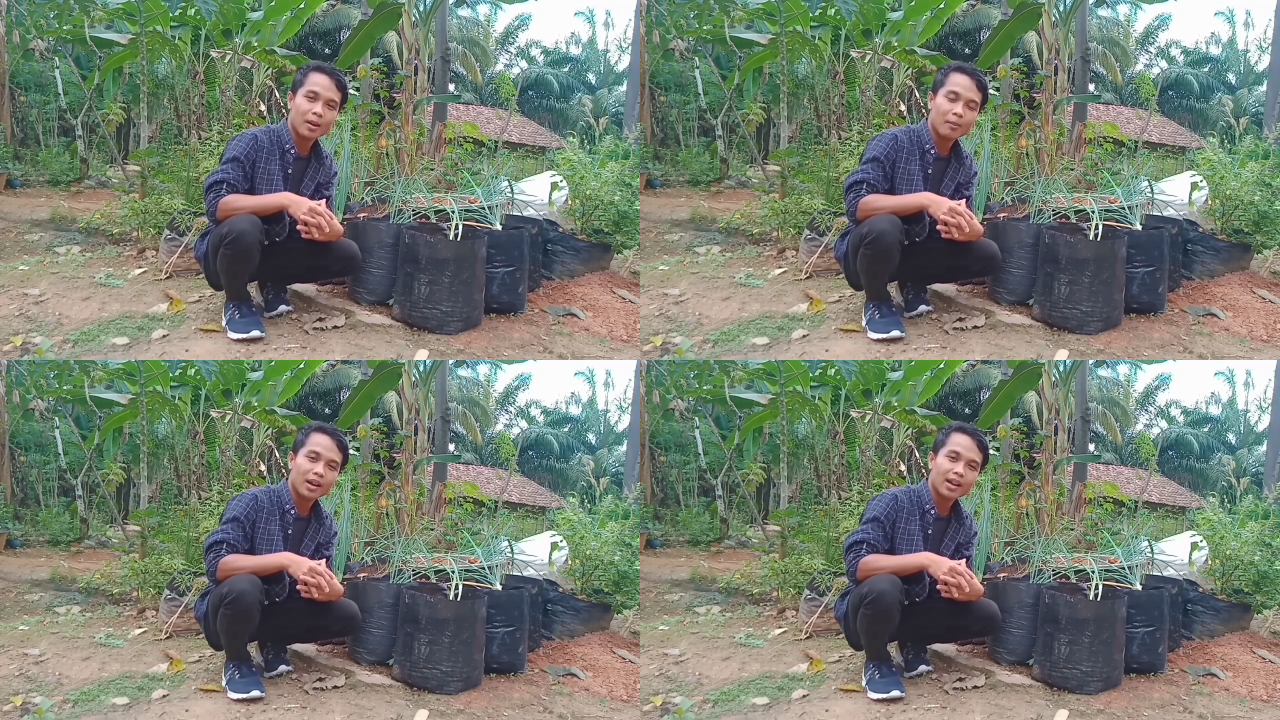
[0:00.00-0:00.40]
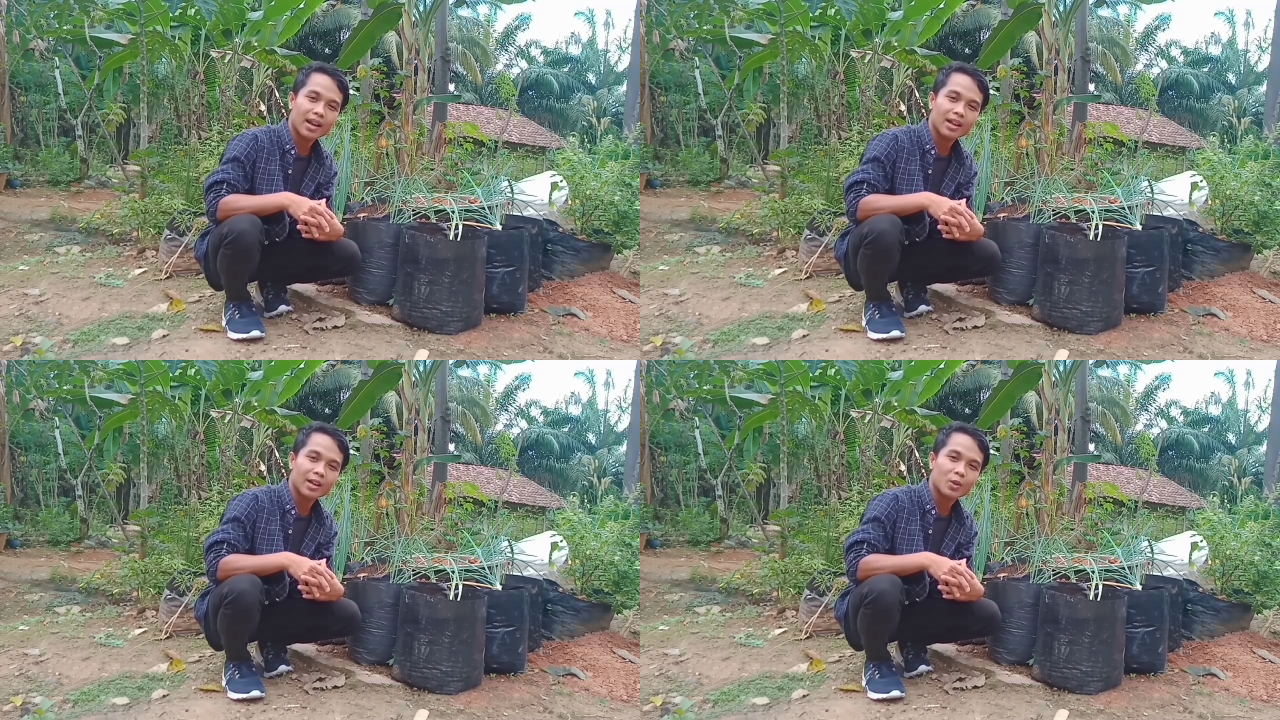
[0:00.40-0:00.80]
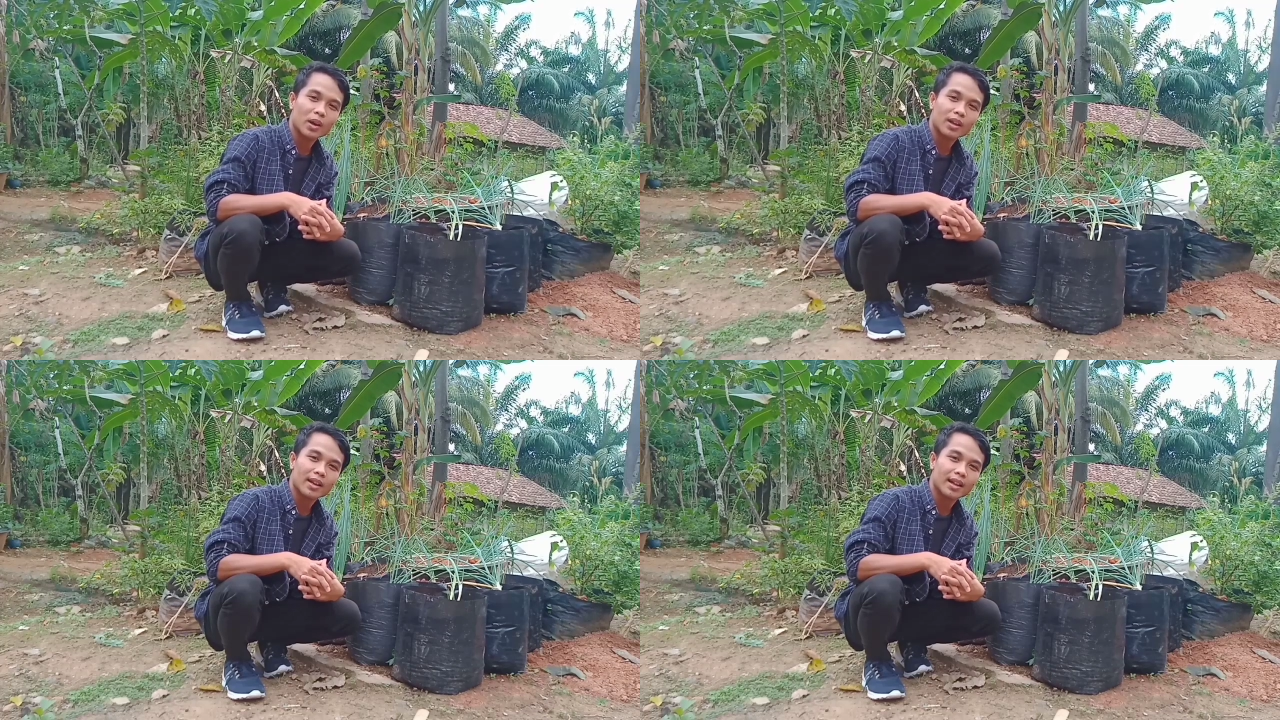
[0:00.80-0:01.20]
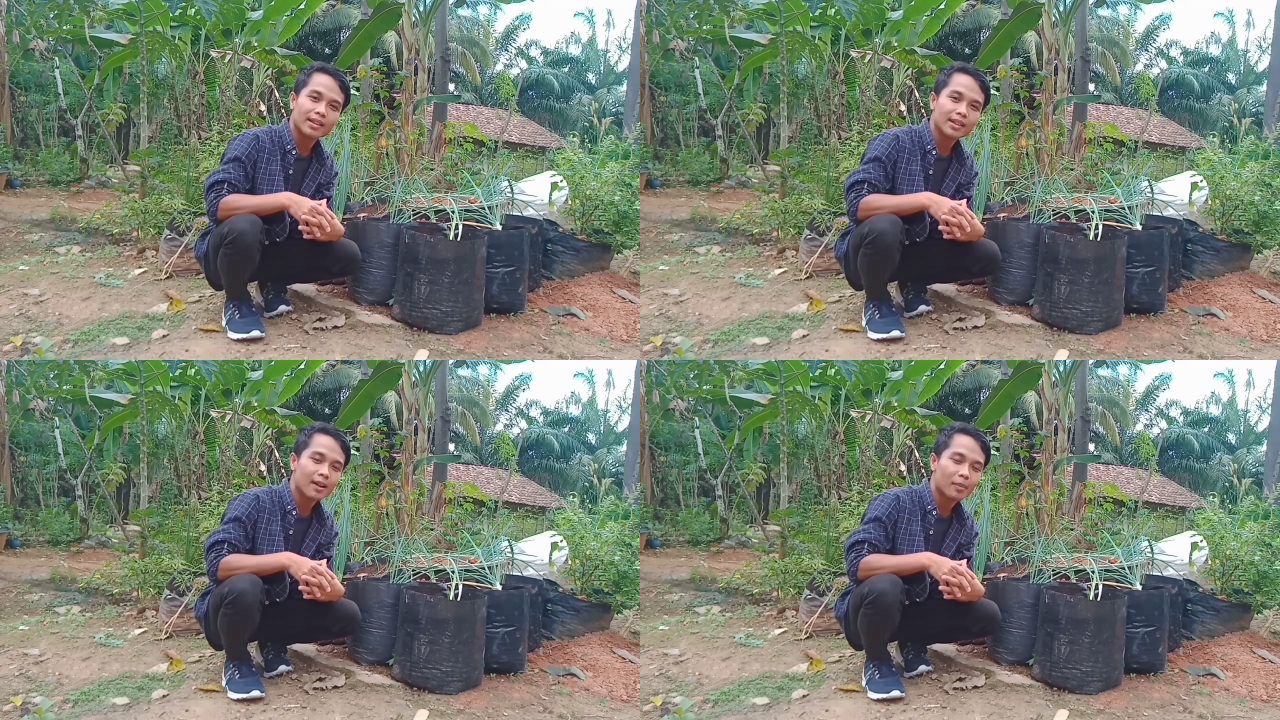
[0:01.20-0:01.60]
mengenai keduanya dan
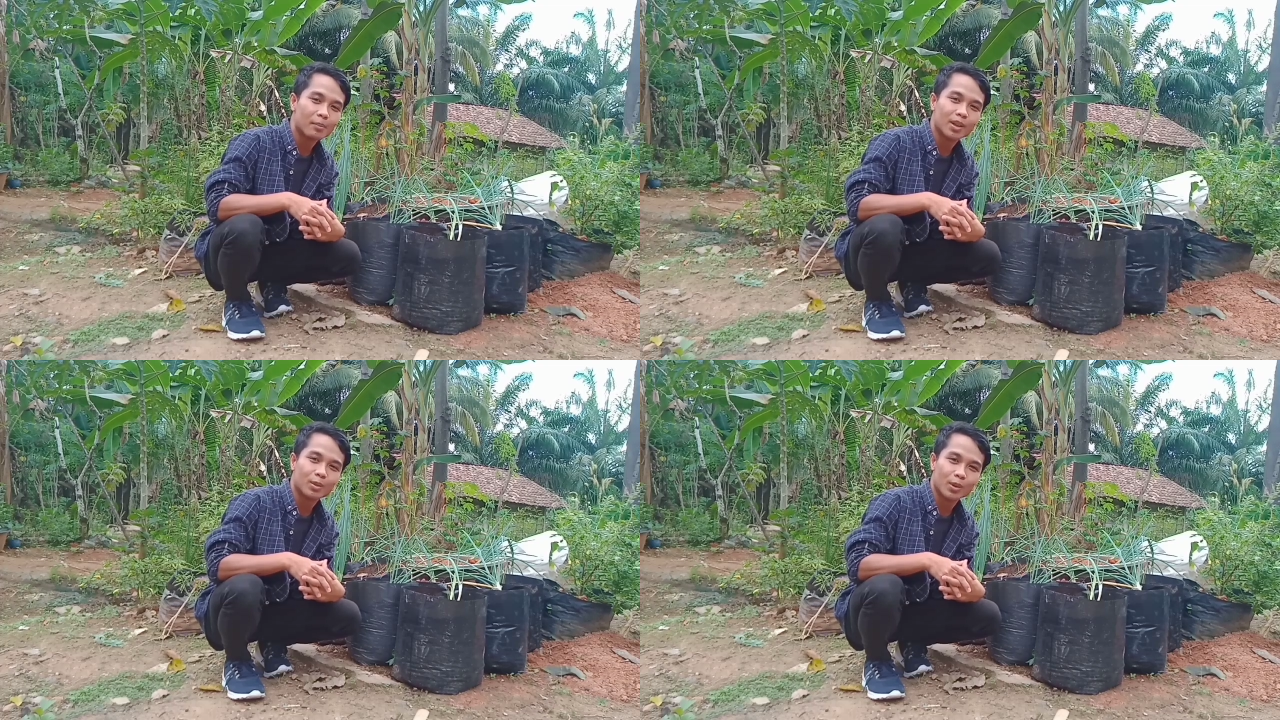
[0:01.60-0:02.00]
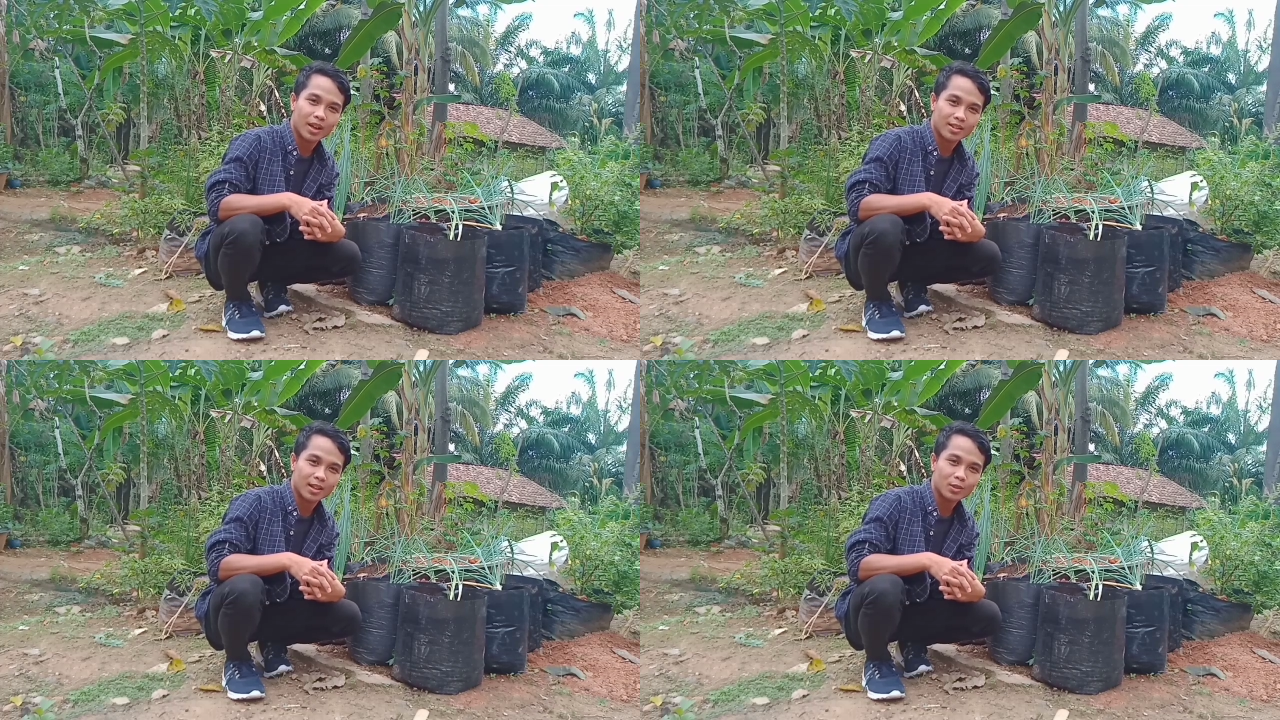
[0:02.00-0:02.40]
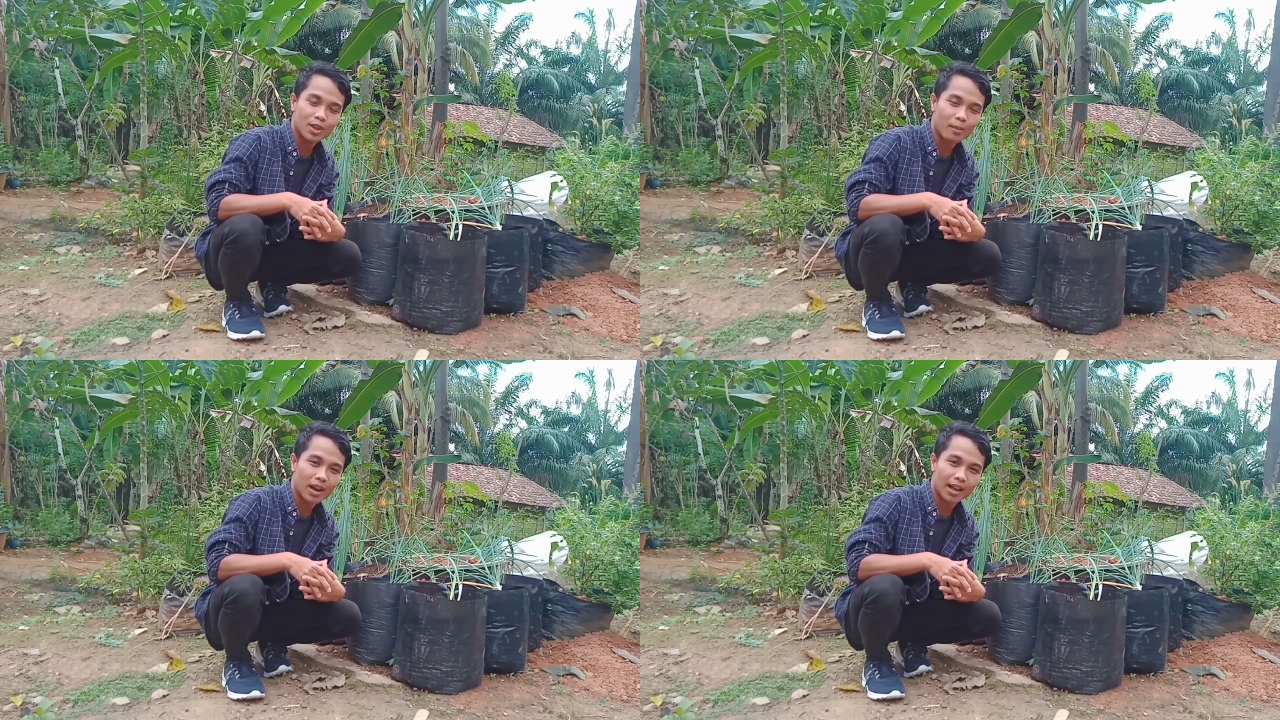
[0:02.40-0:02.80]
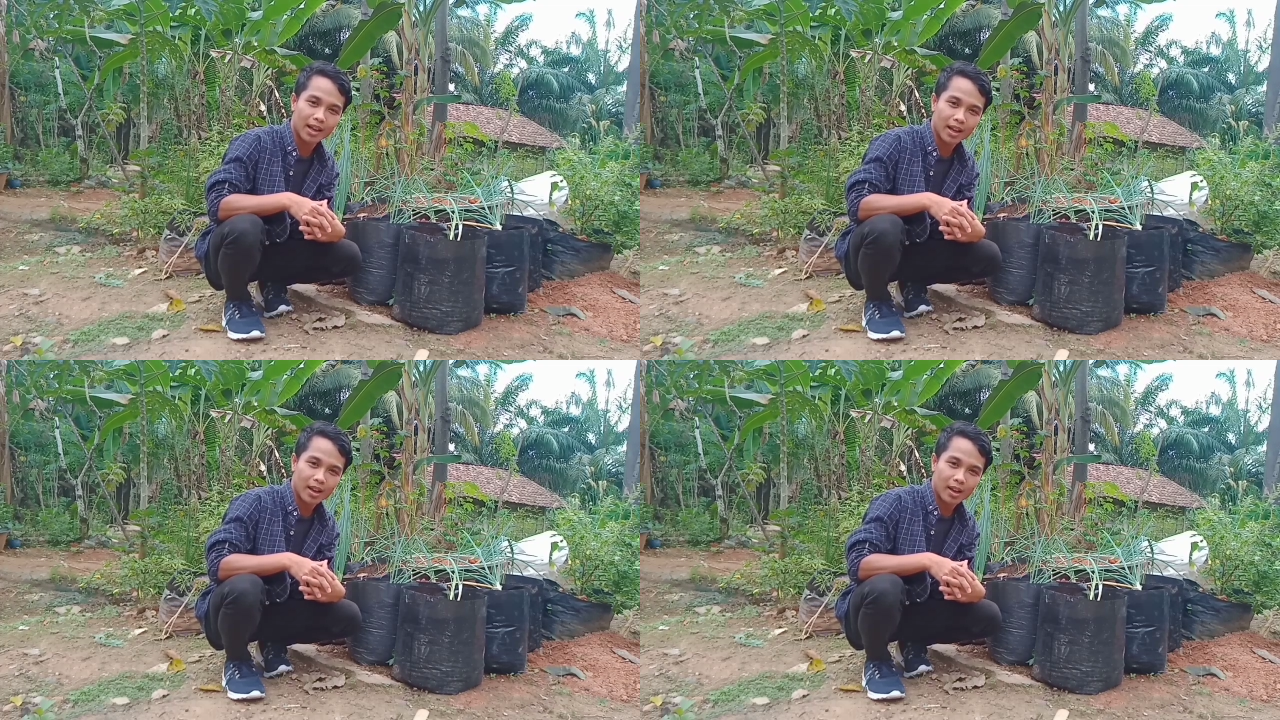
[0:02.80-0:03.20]
tidak membenturkan satu sama lain